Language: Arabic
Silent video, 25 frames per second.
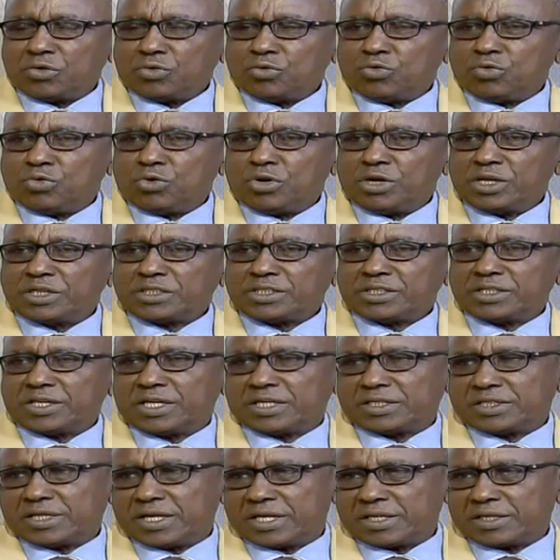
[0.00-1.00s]
كل
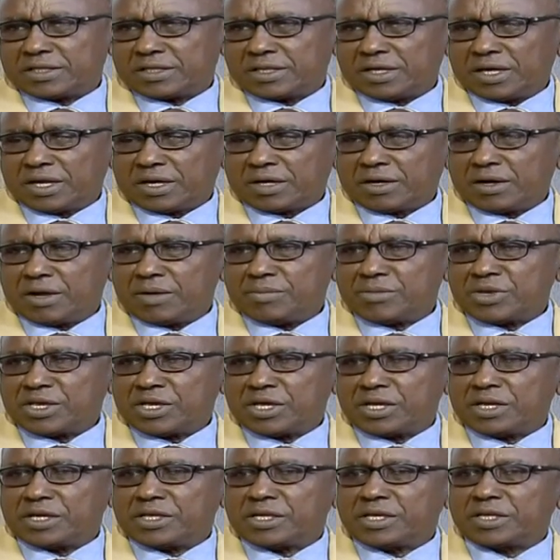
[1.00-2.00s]
السياسات
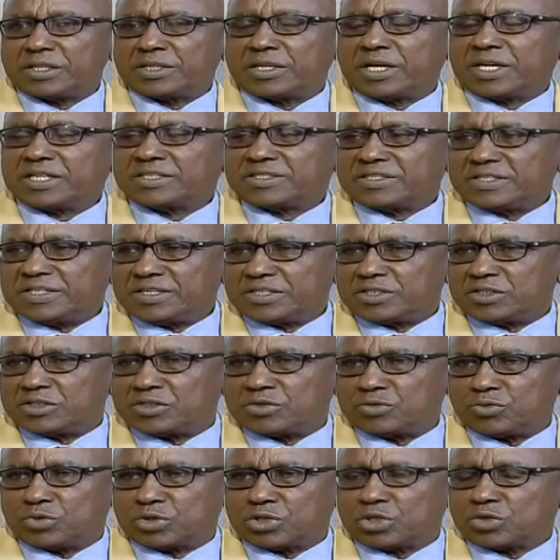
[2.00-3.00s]
الرامية
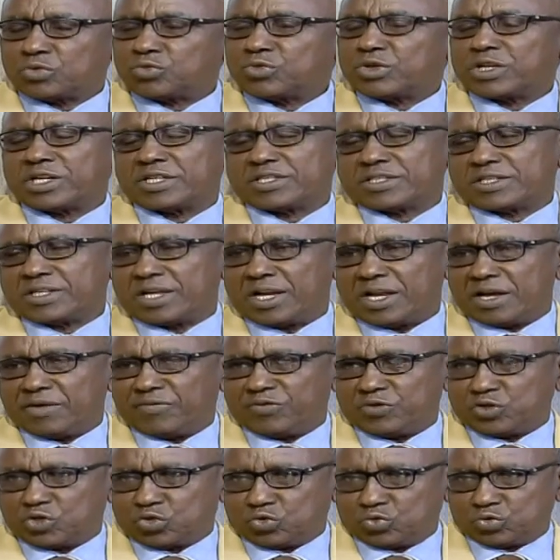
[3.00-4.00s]
لتعزيز وتطوير السلام
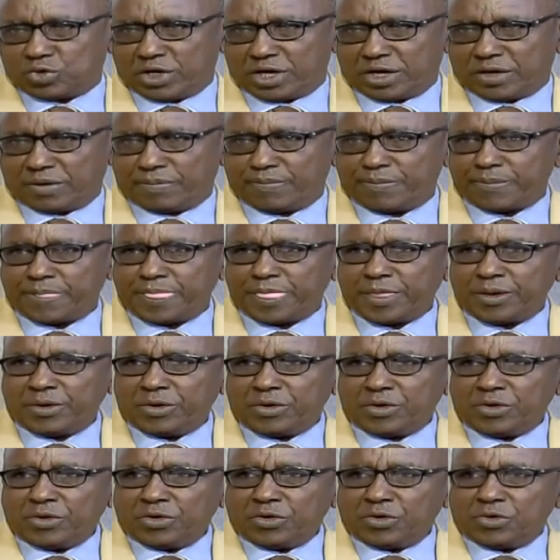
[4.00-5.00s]
في السودان
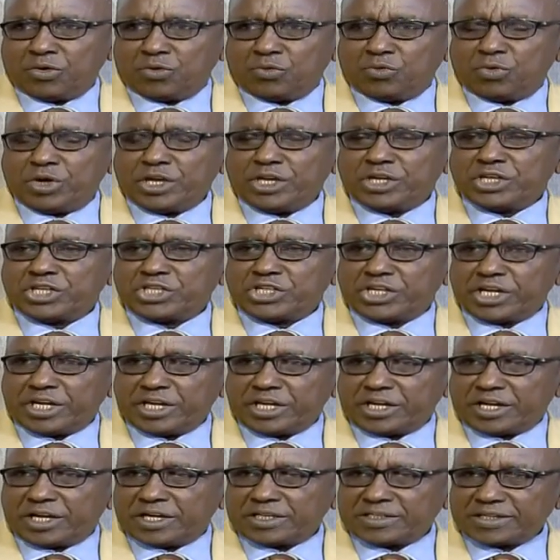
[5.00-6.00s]
وهي
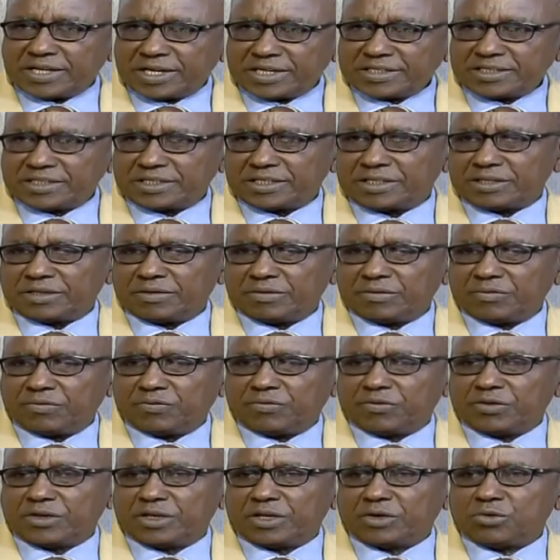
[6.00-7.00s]
شريك أساسي
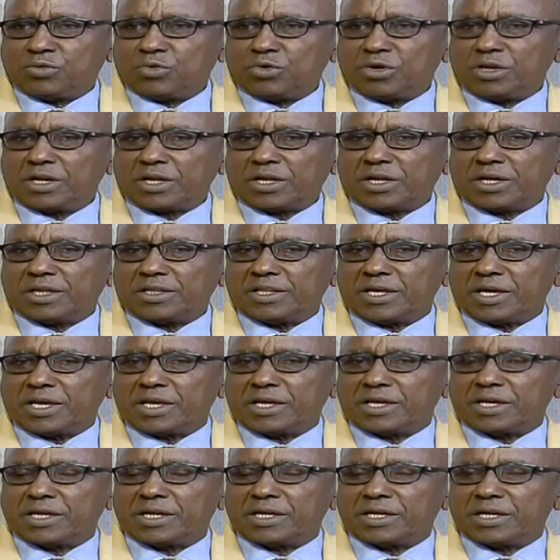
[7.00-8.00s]
في كل
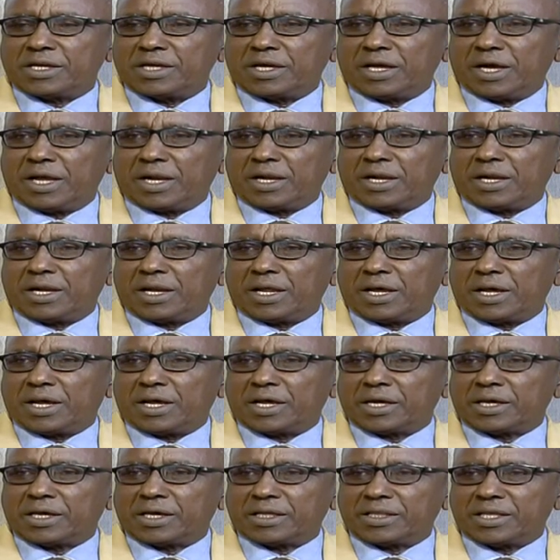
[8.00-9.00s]
القضايا
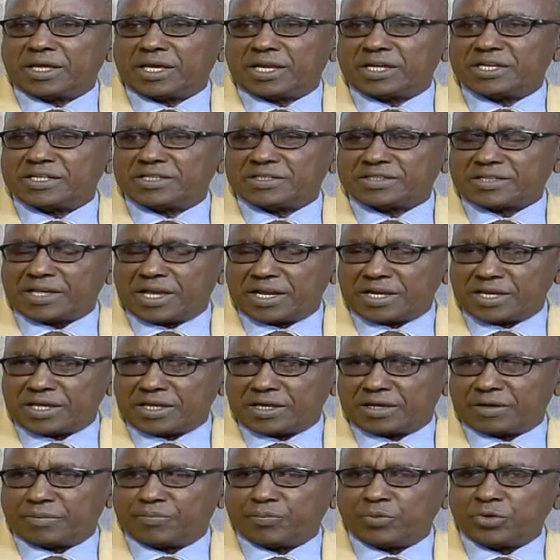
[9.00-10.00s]
القضايا
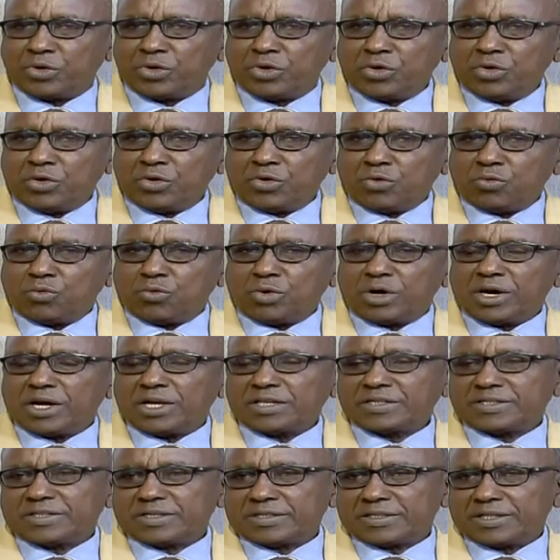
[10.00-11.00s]
الإنسانية
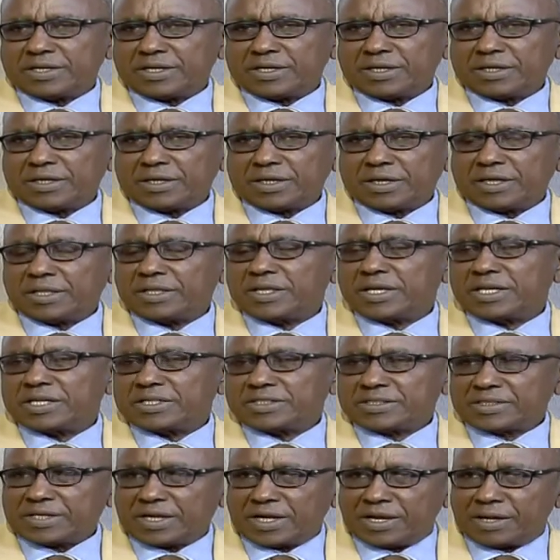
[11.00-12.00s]
وخاصة قضايا
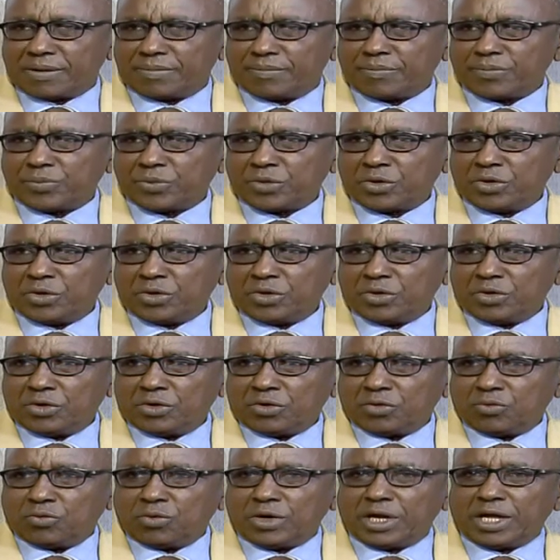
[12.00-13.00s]
السلام
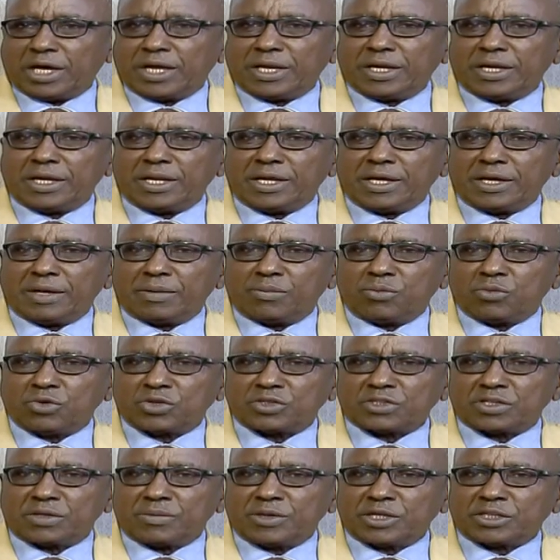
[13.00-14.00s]
ولعل
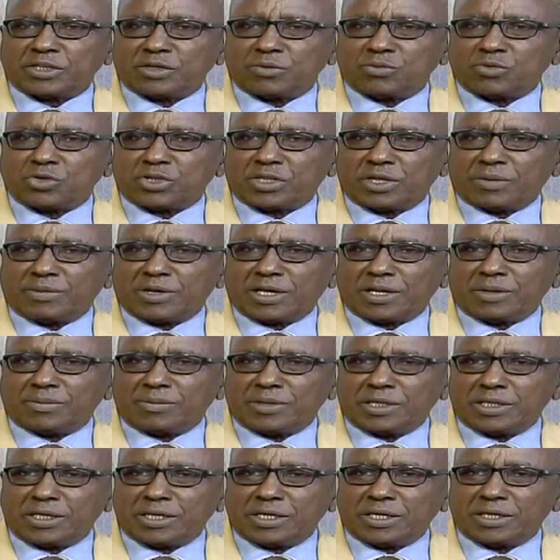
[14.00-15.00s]
منظمات المجتمع
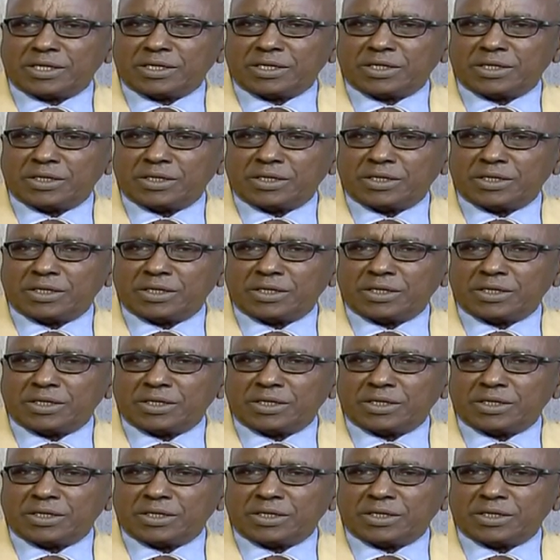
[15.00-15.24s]
المدني